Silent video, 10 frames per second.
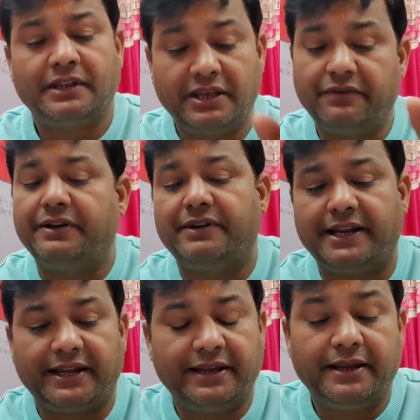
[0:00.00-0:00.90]
ये वही
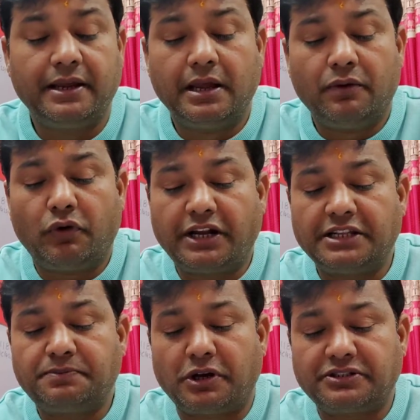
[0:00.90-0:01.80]
वाला है वॉट
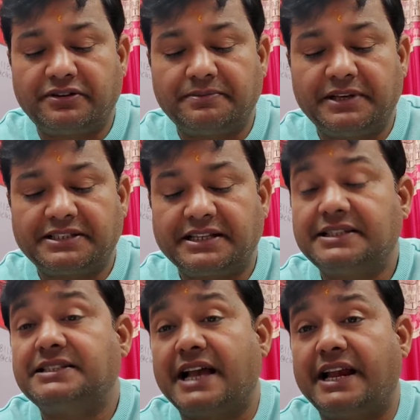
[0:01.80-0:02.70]
इज पॉजिटिविज्म डिस्कस
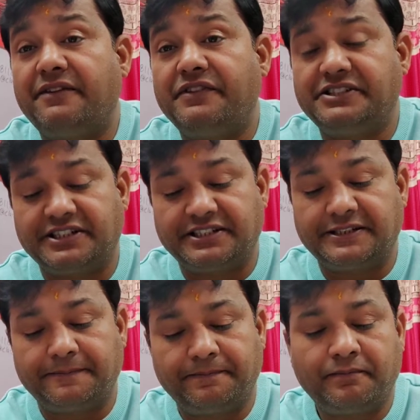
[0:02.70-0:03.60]
द साइलेंट फीचर्स
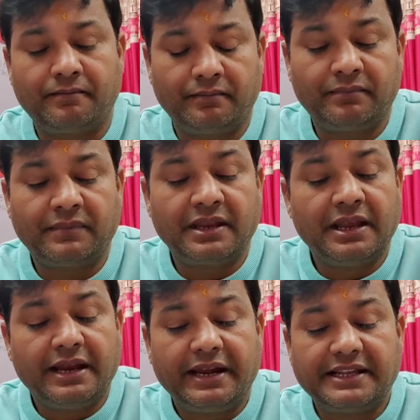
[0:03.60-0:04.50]

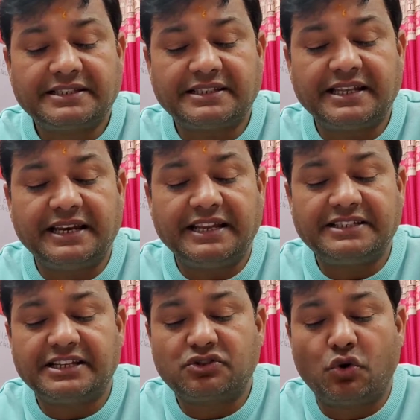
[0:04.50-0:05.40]
डिस्कस द
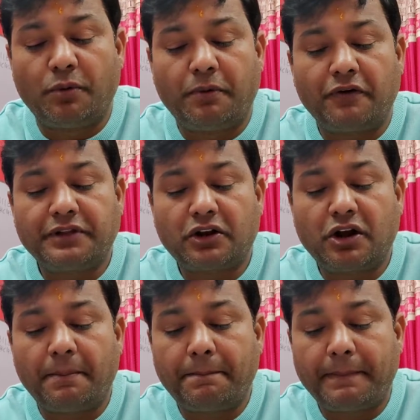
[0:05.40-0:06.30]
नेचर एंड स्कोप ऑफ द
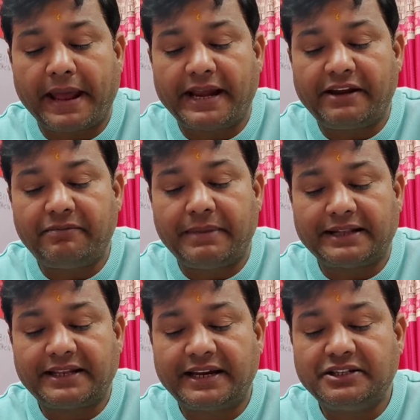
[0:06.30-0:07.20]
कंपेरेटिव
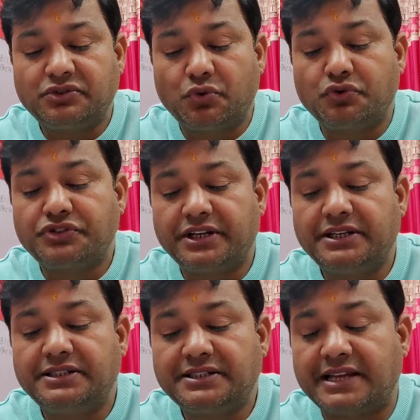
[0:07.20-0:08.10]
मैथड इन
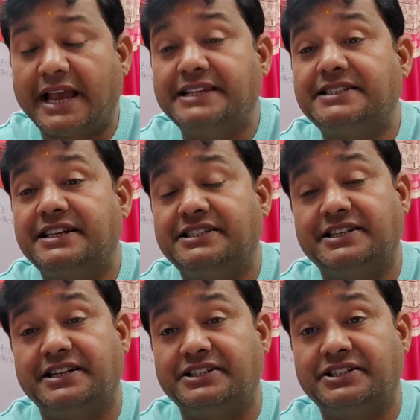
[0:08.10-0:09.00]
सोशल साइंस
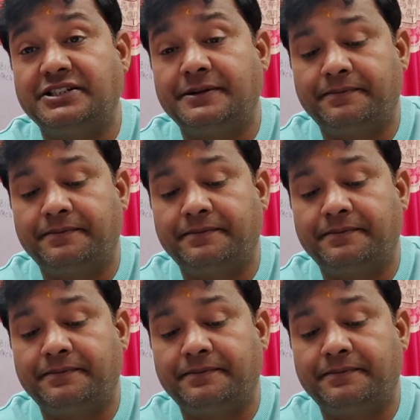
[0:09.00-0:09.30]
रिसर्च